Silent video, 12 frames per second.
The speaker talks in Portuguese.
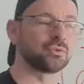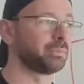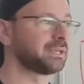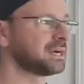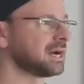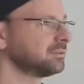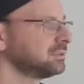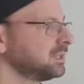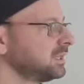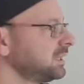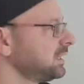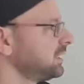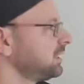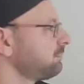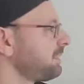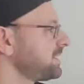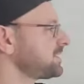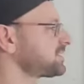complicado.
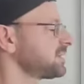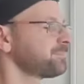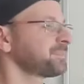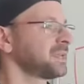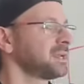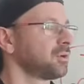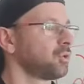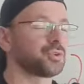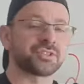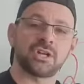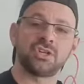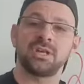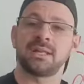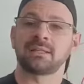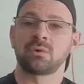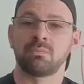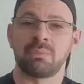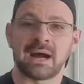Mas Rosca direta
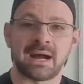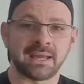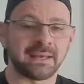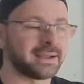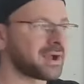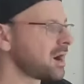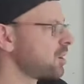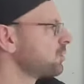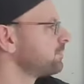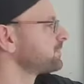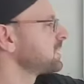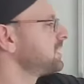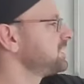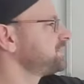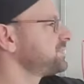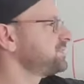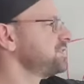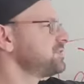com barra é legal,
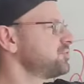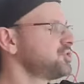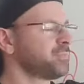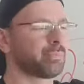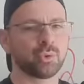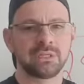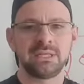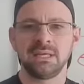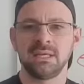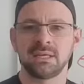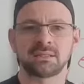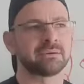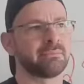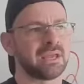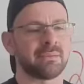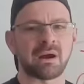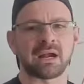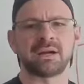exercícios de polia também
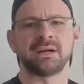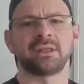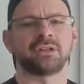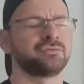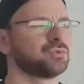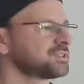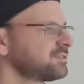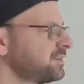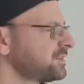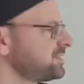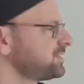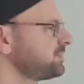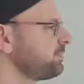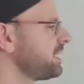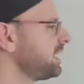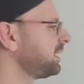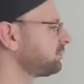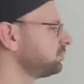é bacana de você fazer esse
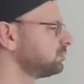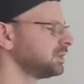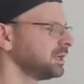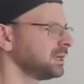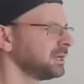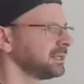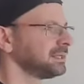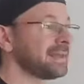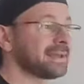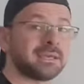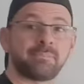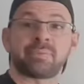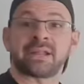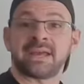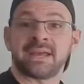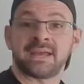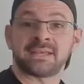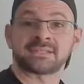método. Leg
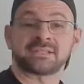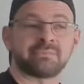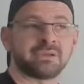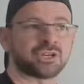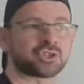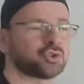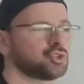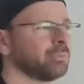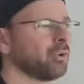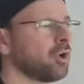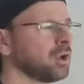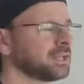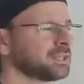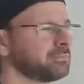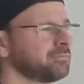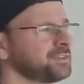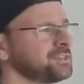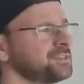press também é show de
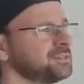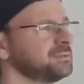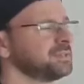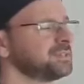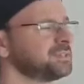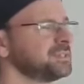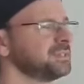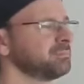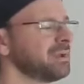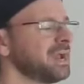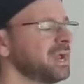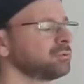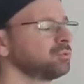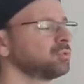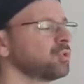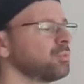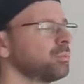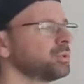bola fazer esse, esse método,
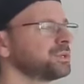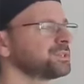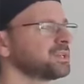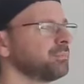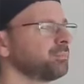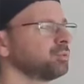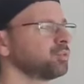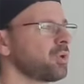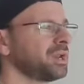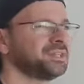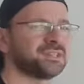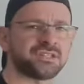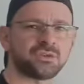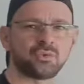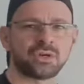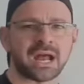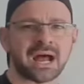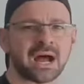como por exemplo no 45
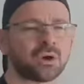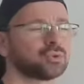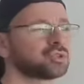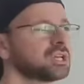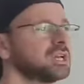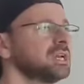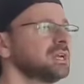graus,